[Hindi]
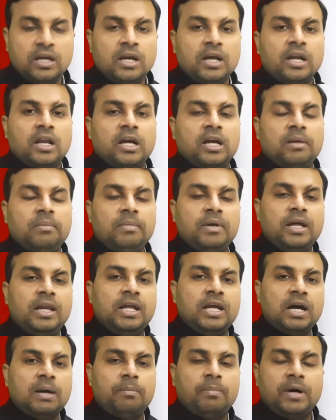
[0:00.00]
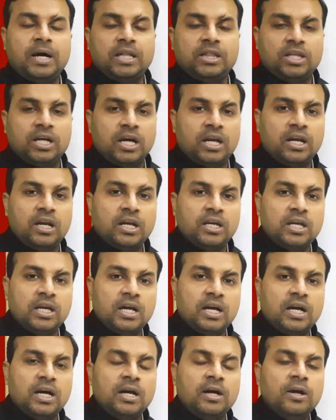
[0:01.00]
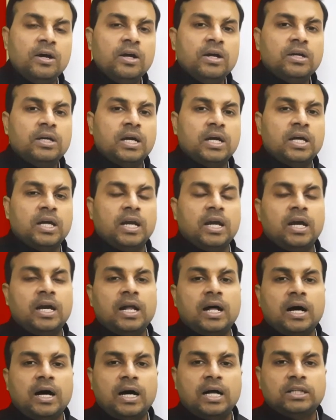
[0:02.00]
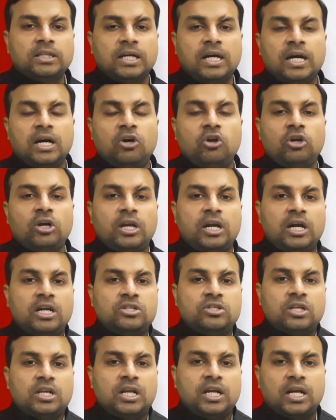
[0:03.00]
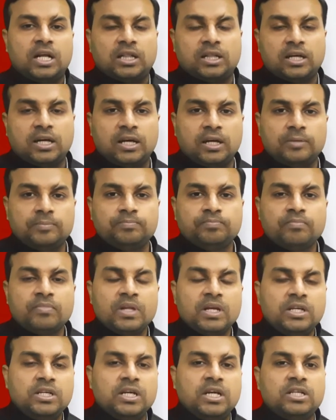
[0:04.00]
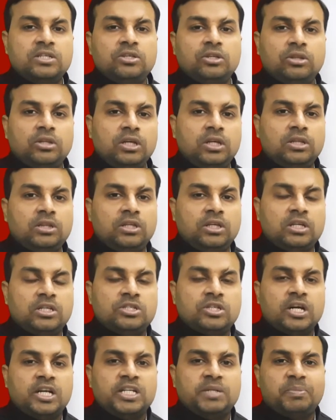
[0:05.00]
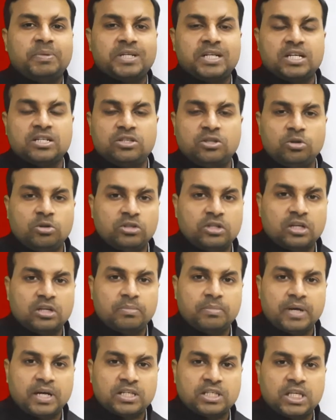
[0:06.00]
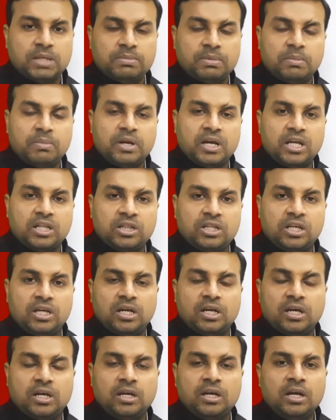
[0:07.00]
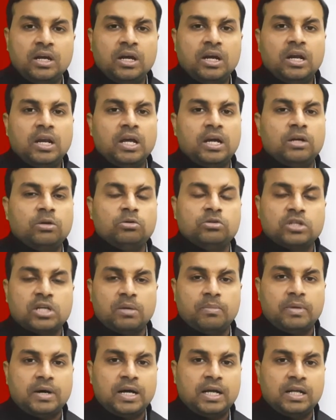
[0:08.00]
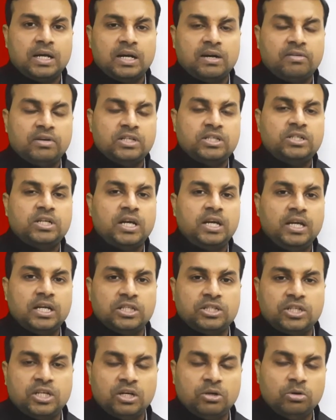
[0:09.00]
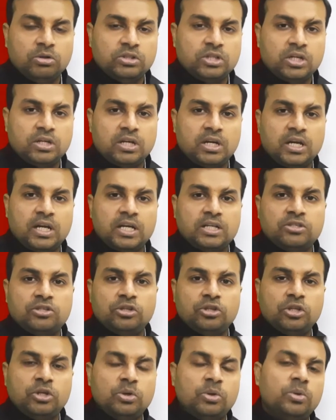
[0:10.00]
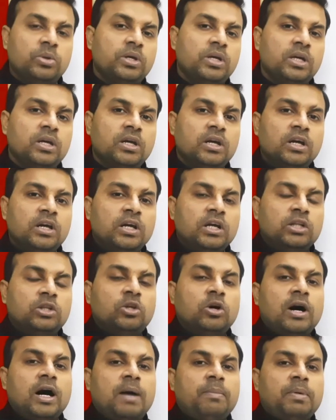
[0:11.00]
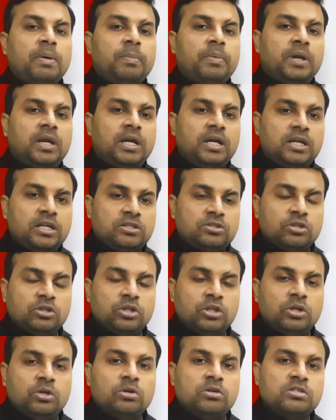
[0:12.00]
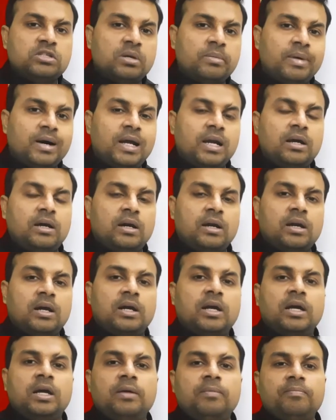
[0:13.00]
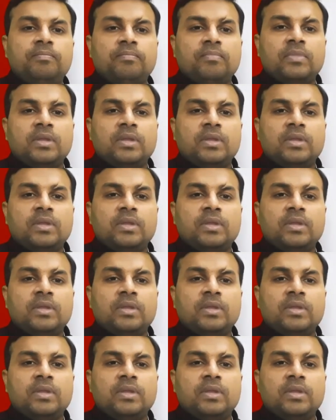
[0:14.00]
लेकिन मेरी आप बात ध्यान रखिएगा कि ग्रहण आता है और ग्रहण चला जाता है ये स्थिति 30, 40, 50 दिनों तक मैक्सिमम रहती है लेकिन उसके बाद अवश्य ही अच्छे गोचर की ग्रह स्थिति होगी तो आप अपने स्थिति को संभाल कर रखें